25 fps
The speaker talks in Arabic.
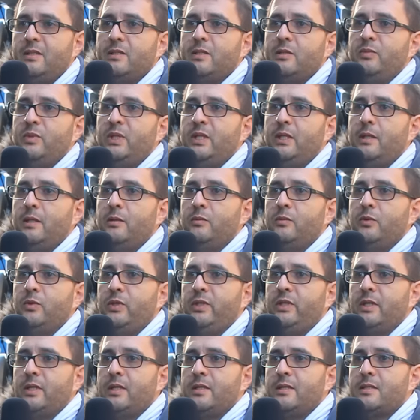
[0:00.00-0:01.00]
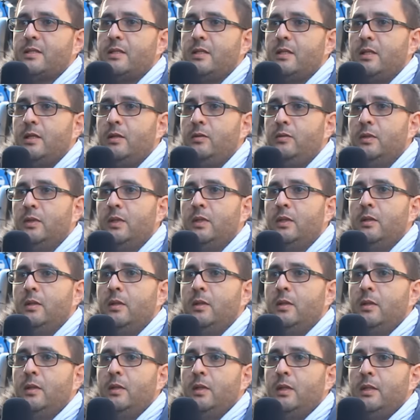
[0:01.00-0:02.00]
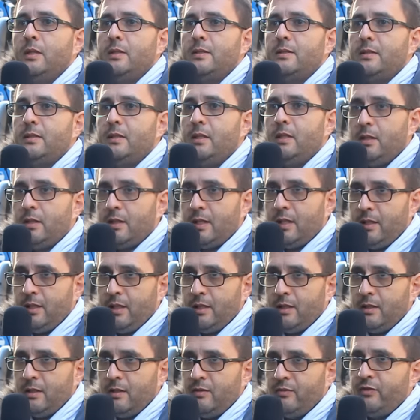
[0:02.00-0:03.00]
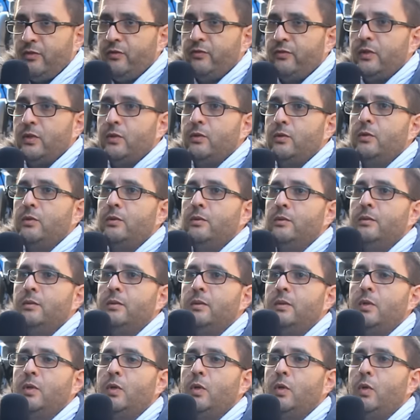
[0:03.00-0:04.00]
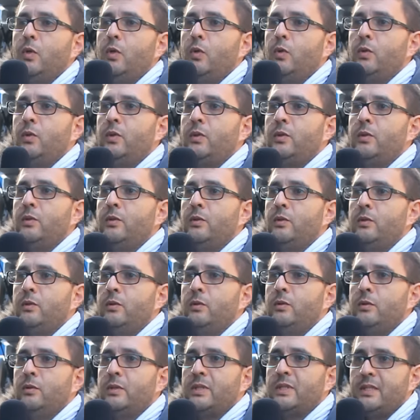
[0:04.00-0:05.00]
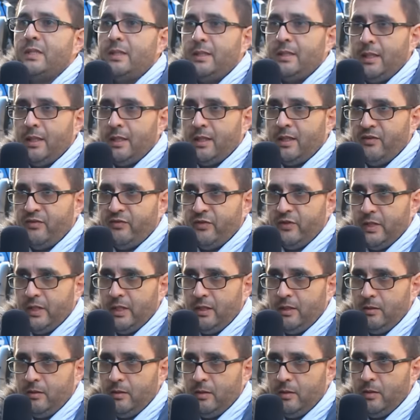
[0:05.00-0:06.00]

ثمانية ايام وحنا كنتسناو السيد كان عندنا في الفريغو وغسلناه كفناه